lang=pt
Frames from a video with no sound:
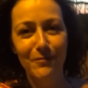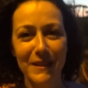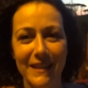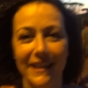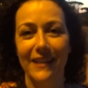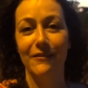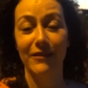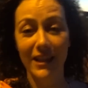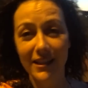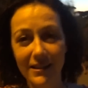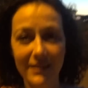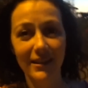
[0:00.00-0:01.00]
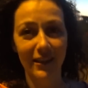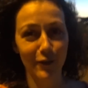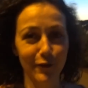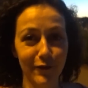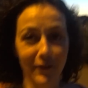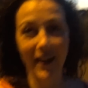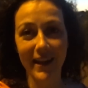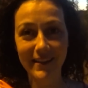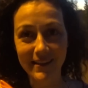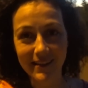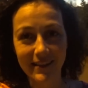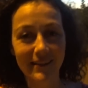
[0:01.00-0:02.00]
me seguir no Insta, no
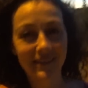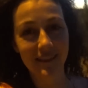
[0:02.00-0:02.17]
Face,